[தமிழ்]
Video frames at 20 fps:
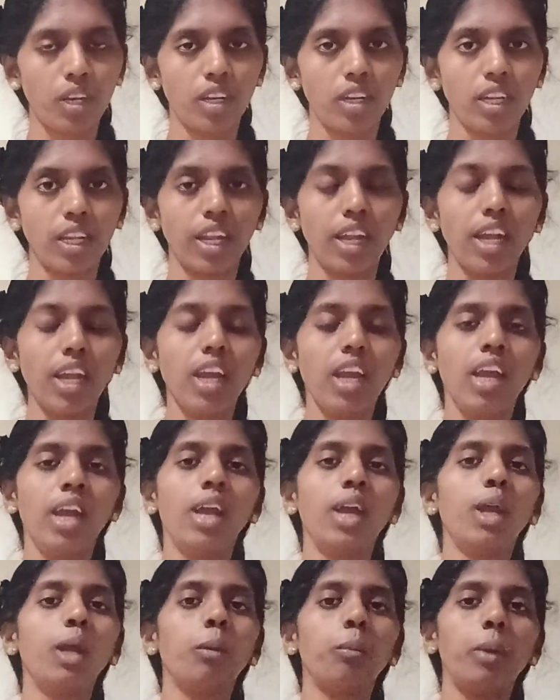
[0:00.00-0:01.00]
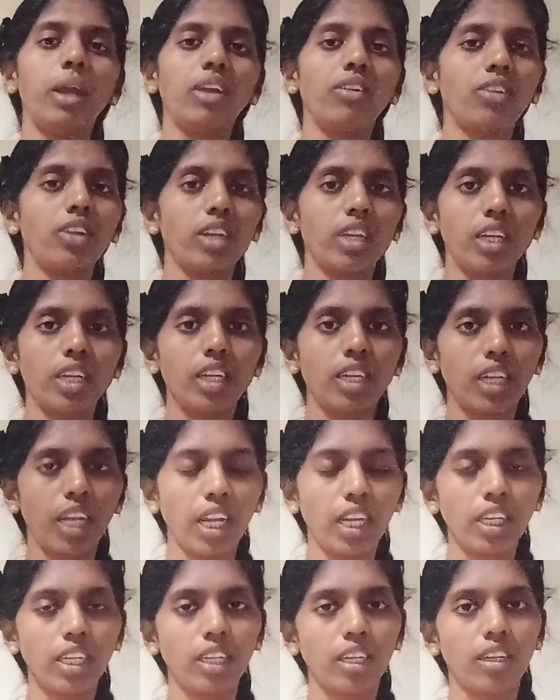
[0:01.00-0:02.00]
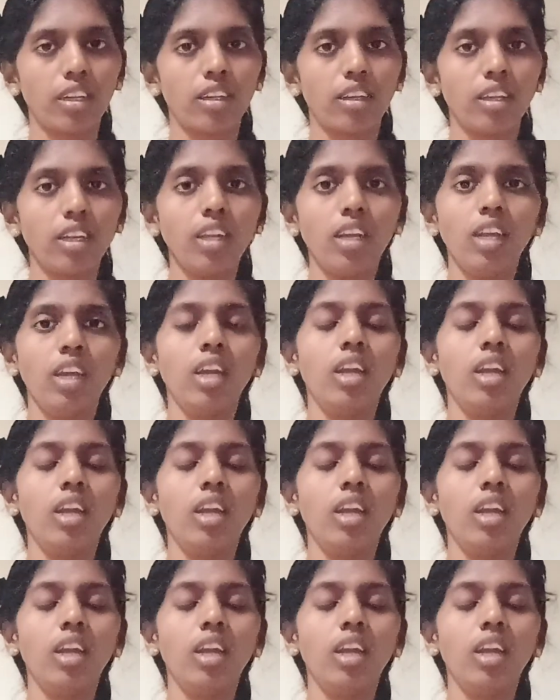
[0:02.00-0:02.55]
பண்ணுறீங்க பேஷண்ட்டுக்கு ட்ரெயின் இருக்குது